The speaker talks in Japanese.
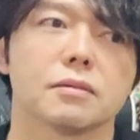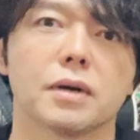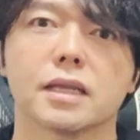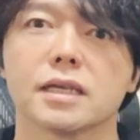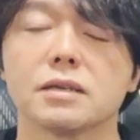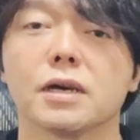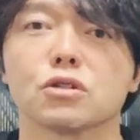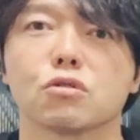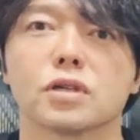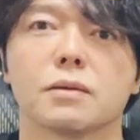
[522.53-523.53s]
また
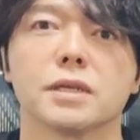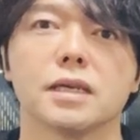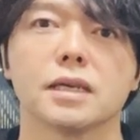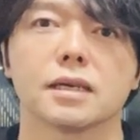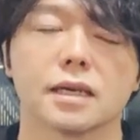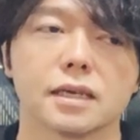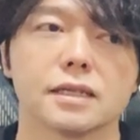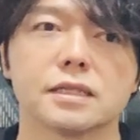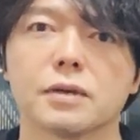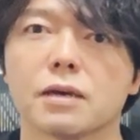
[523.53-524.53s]
リーマンショック並みに
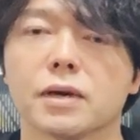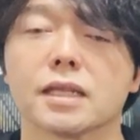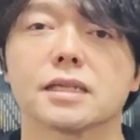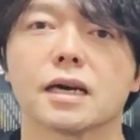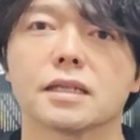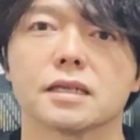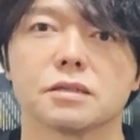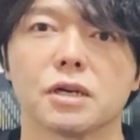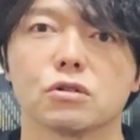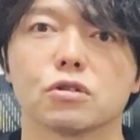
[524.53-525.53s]
1万円まで下がって
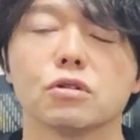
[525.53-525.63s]
しまうっ